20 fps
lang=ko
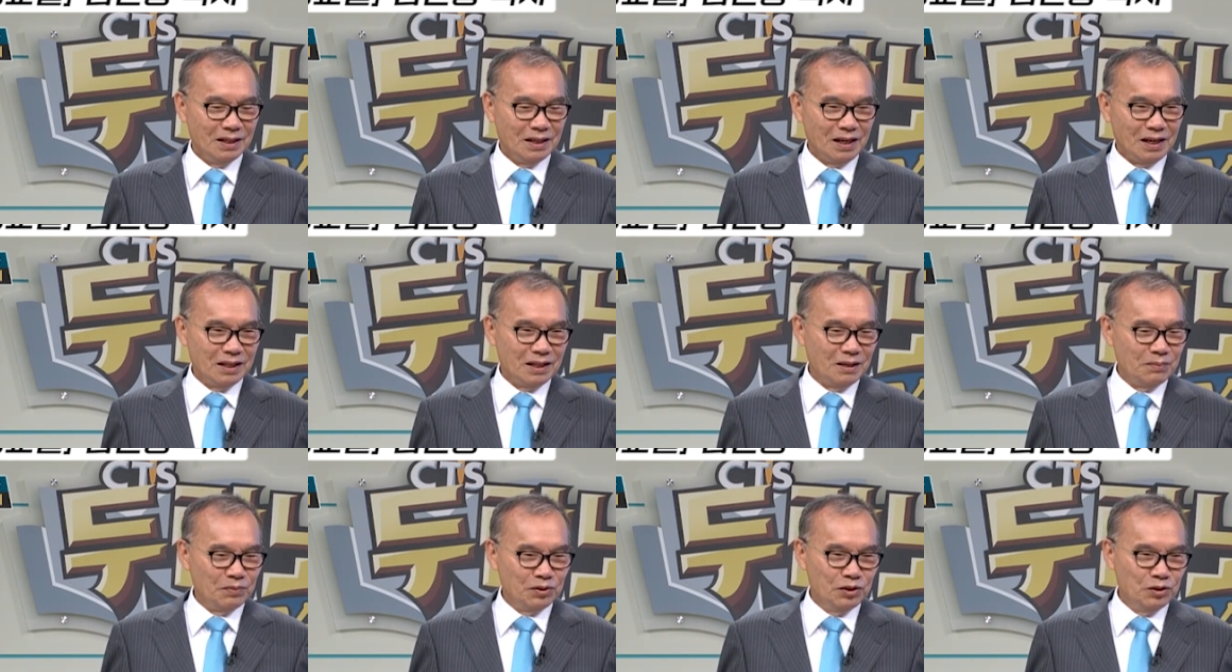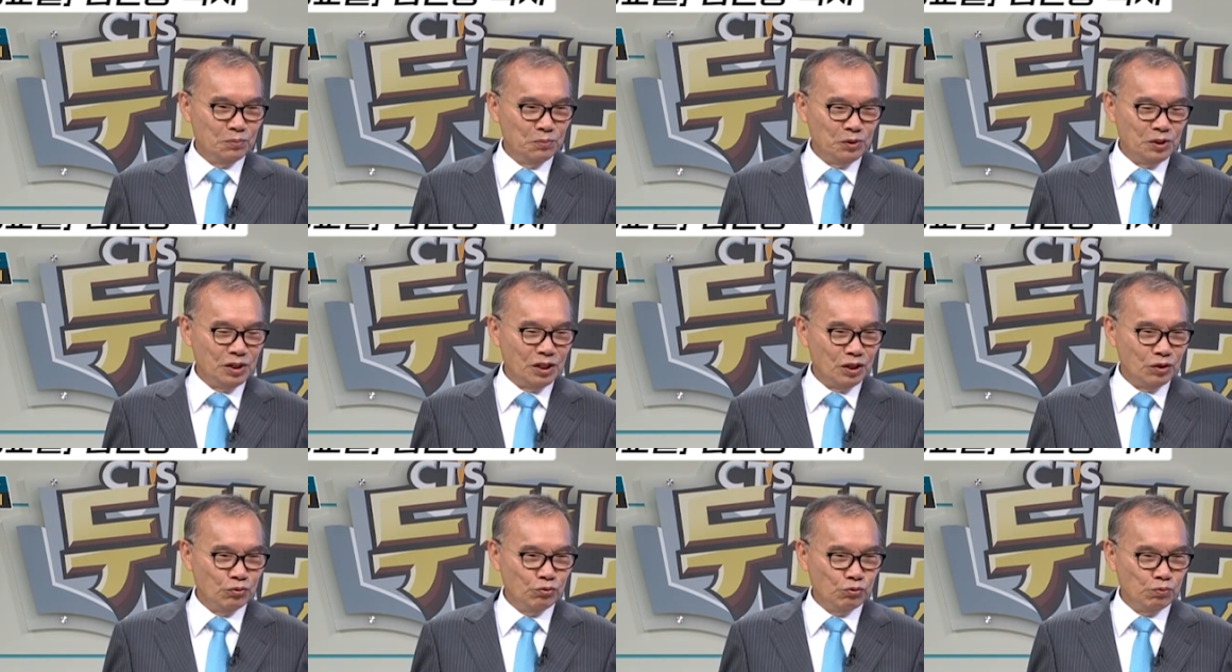아담
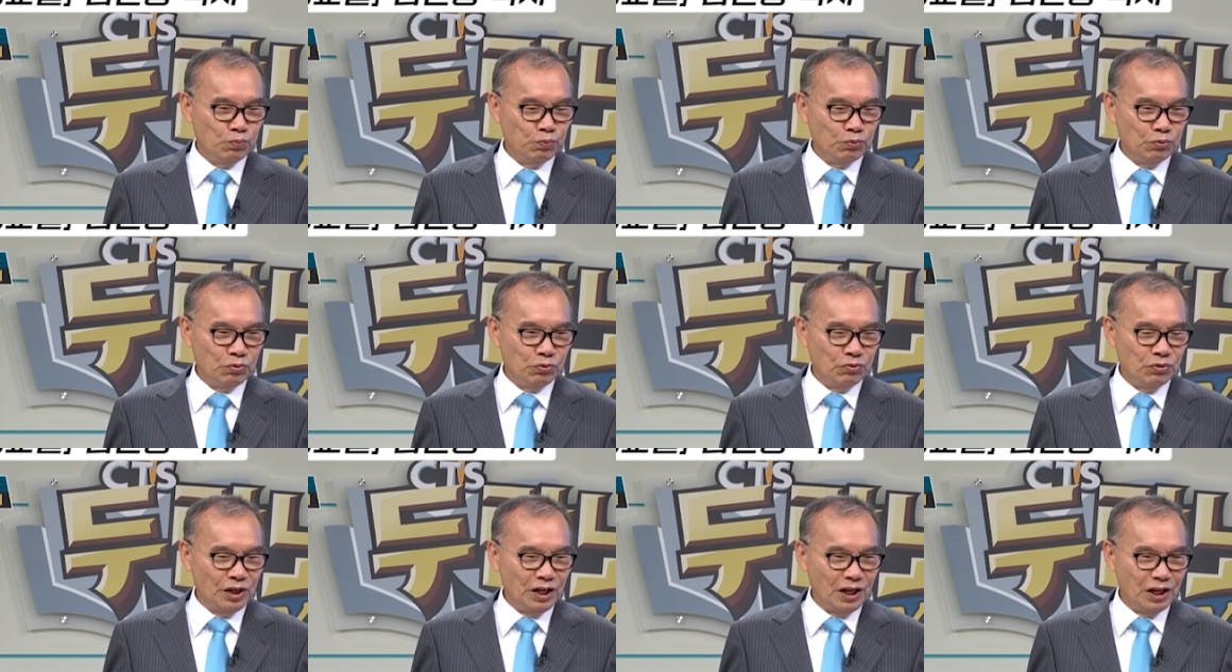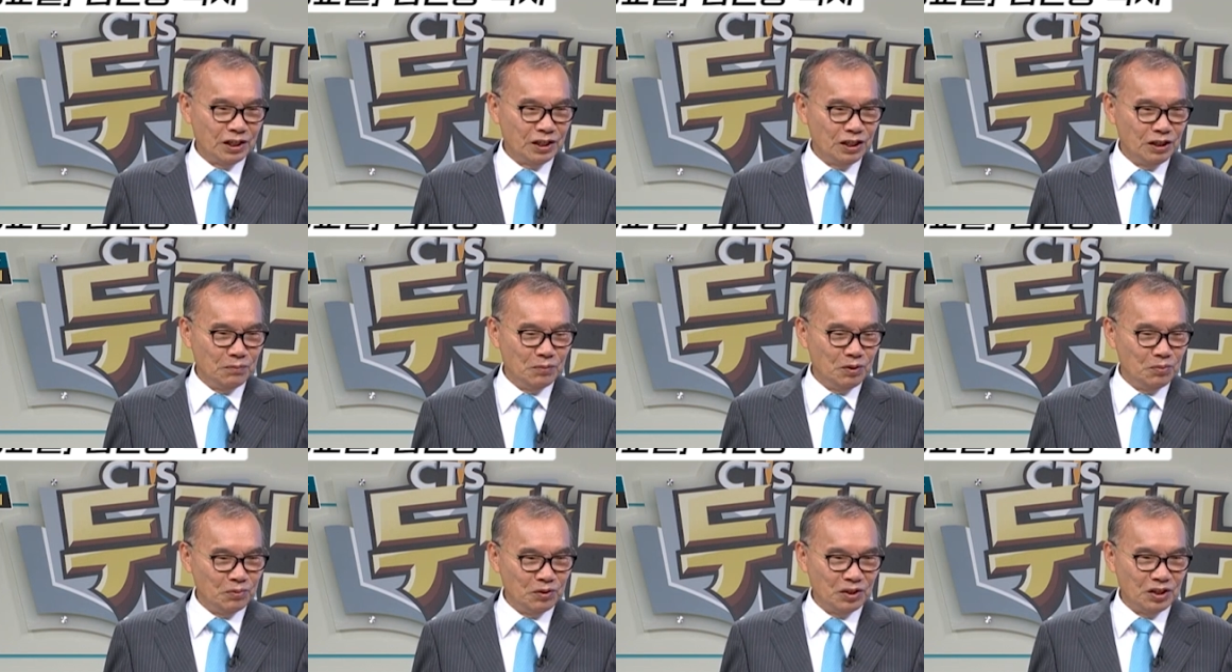스미스의 국부론의
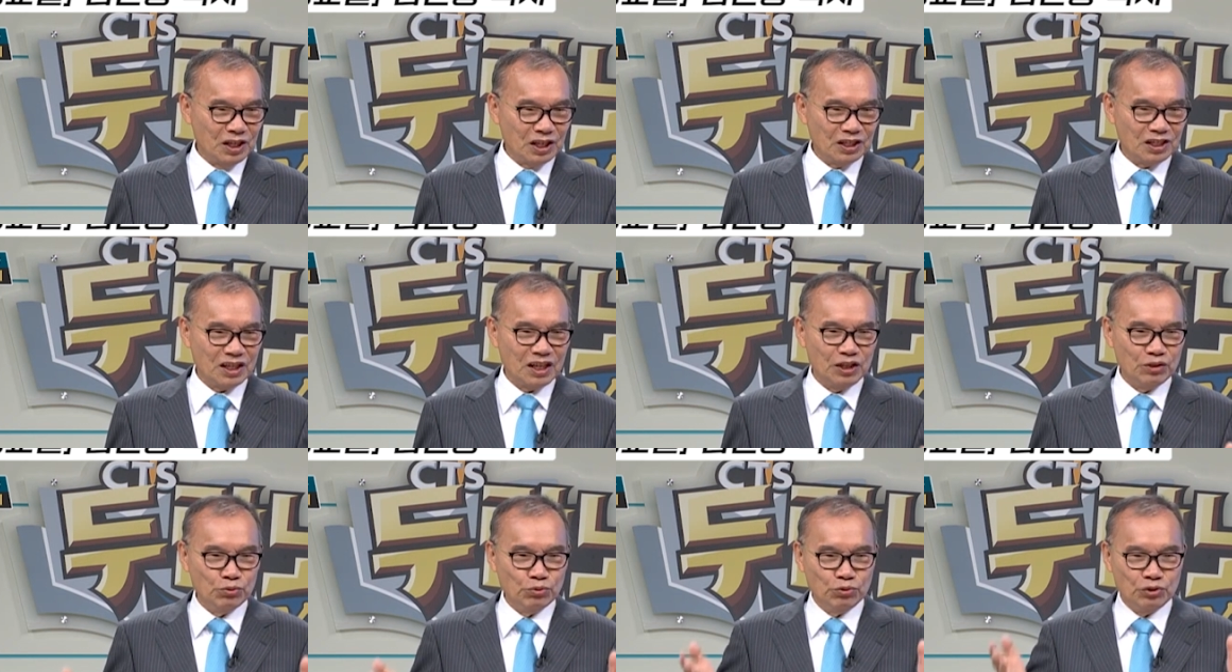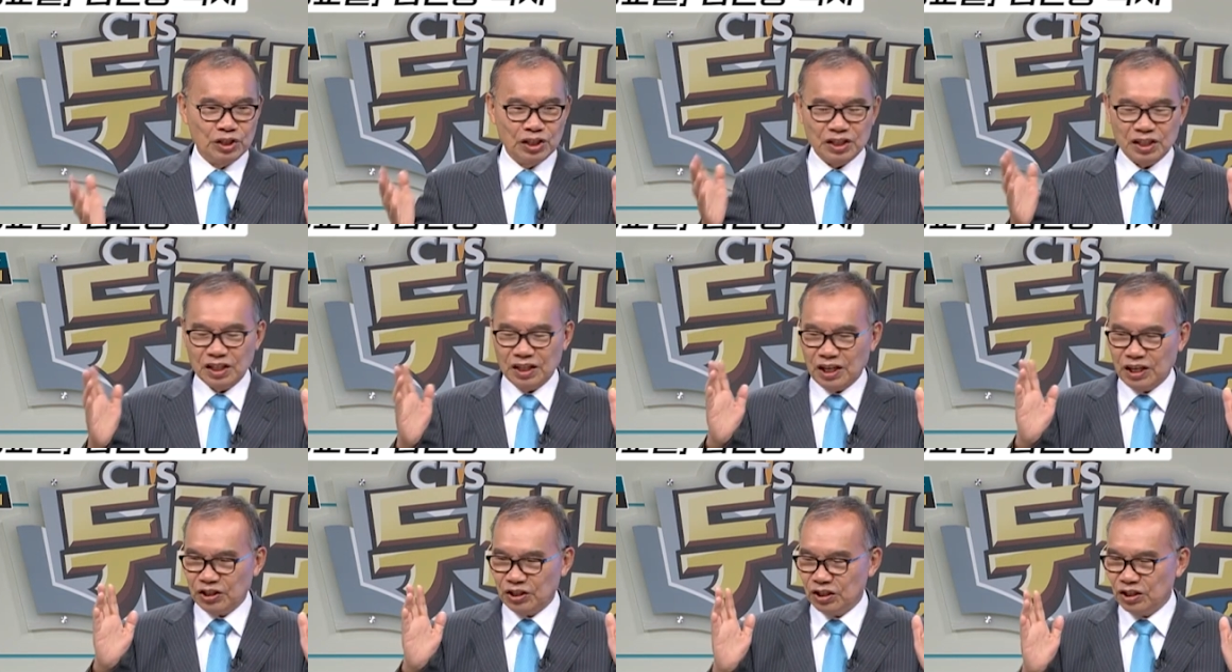핵심이 뭐냐?
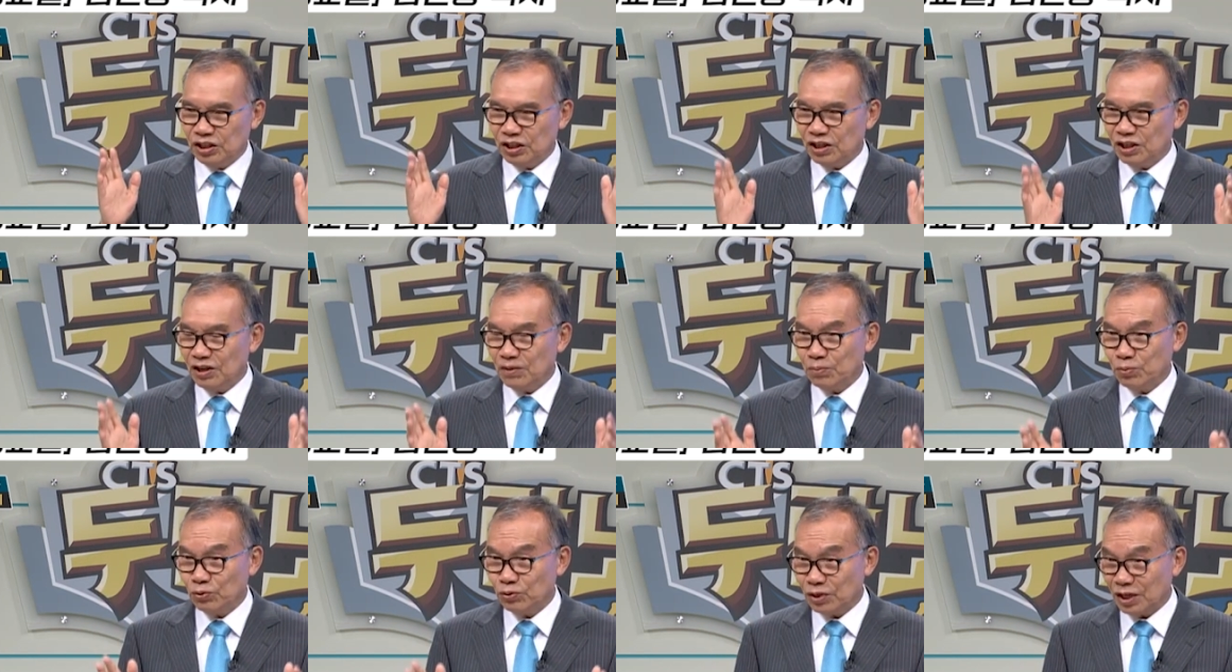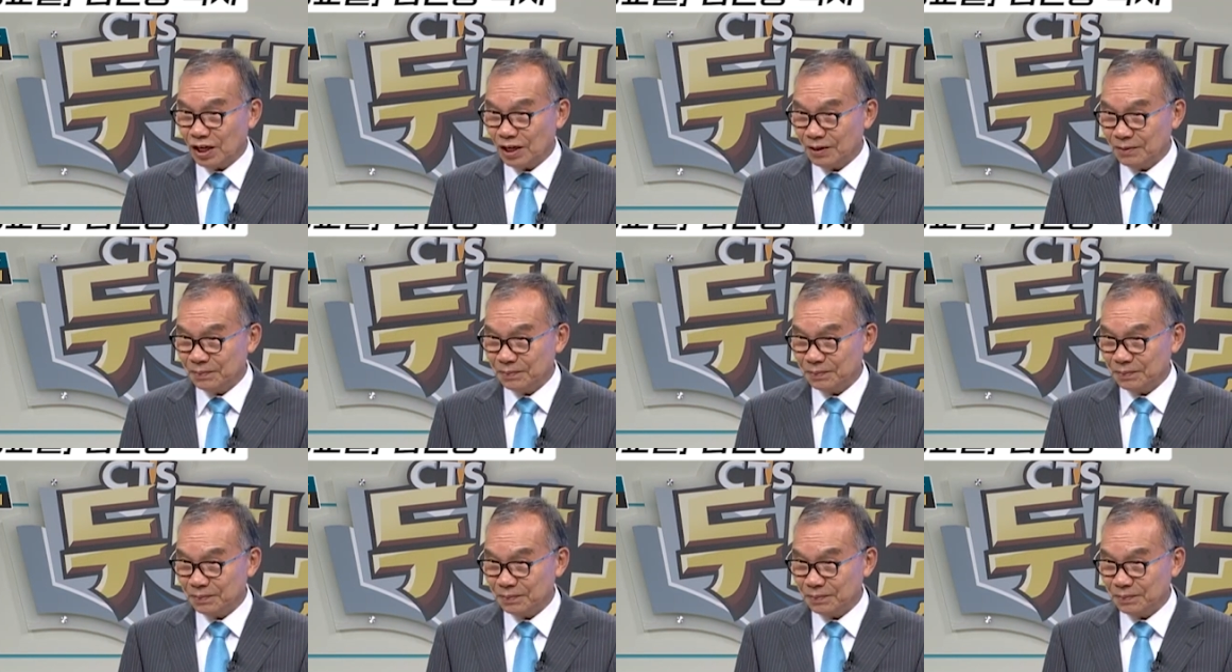사유재산의 절대 보장.